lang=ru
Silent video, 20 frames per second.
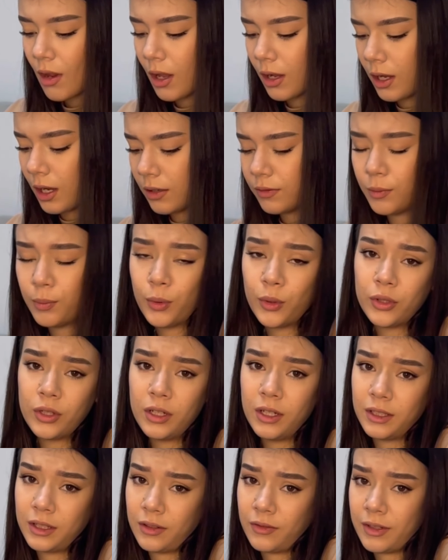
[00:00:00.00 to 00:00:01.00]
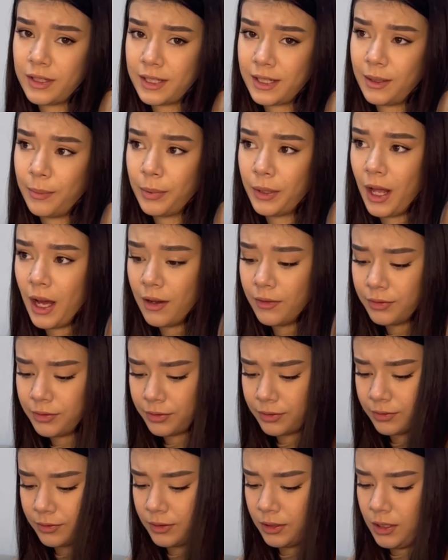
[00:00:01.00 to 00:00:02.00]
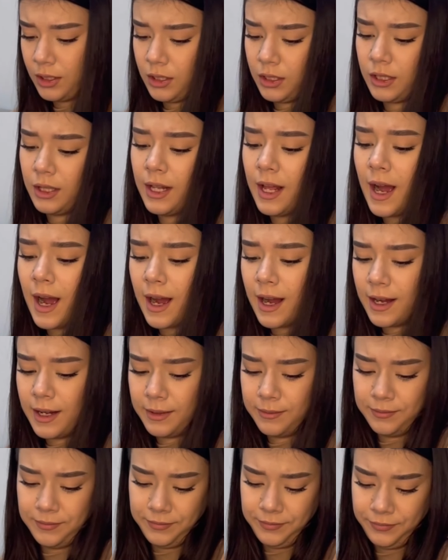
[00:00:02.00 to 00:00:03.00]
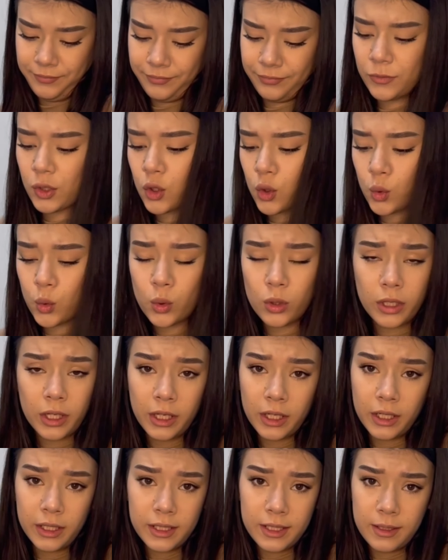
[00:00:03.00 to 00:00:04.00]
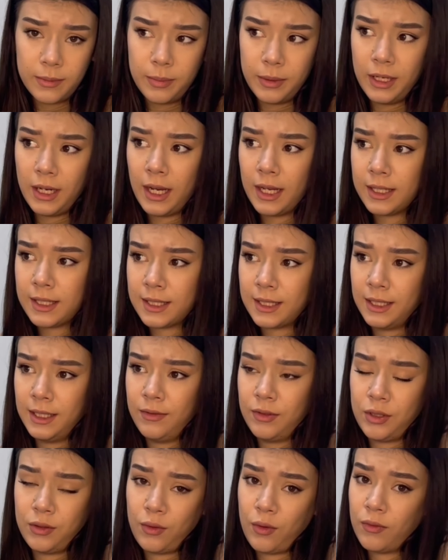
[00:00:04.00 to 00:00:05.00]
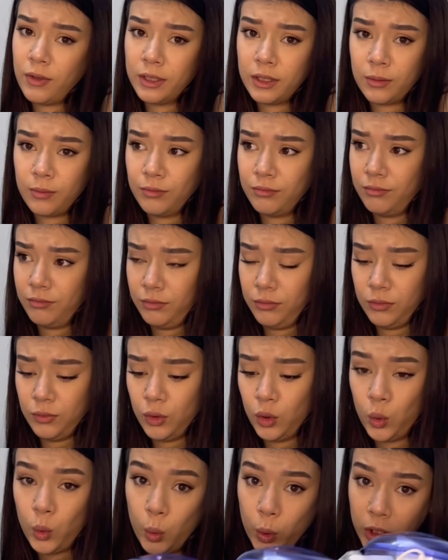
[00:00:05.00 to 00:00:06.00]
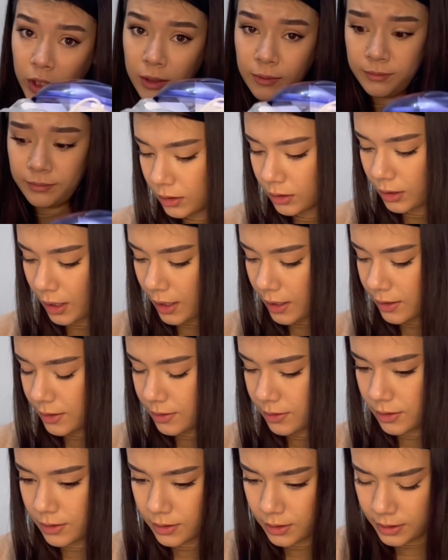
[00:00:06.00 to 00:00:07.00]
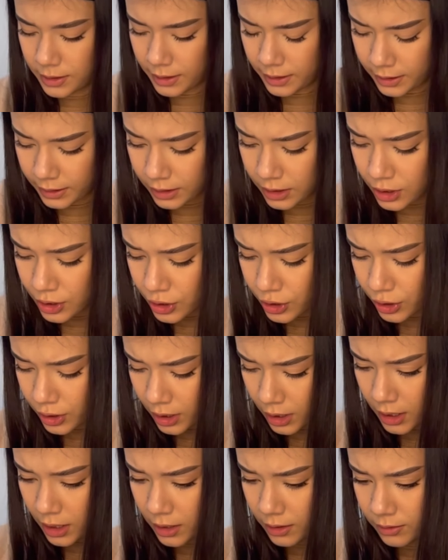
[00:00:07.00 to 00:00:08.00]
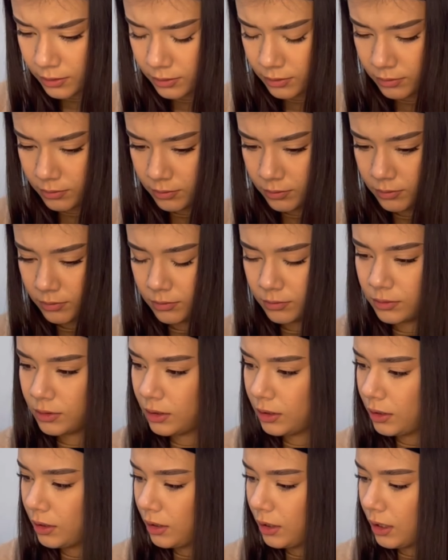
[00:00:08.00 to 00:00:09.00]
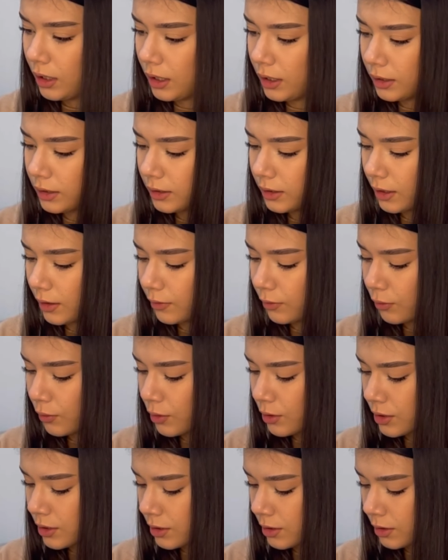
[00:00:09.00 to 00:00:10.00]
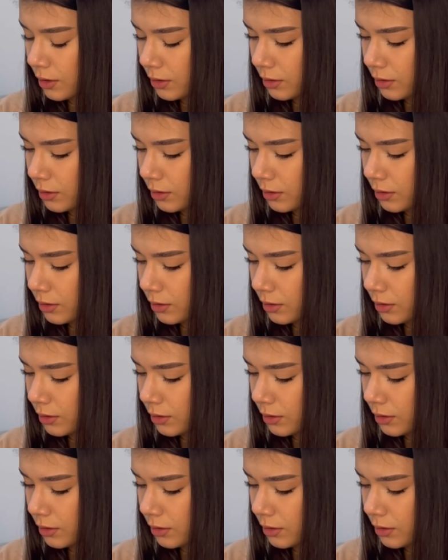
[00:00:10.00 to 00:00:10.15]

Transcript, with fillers: как вы поняли, это воскоплав для шугаринга, депиляции, все в этом духе. Так, здесь это крышка, это воск.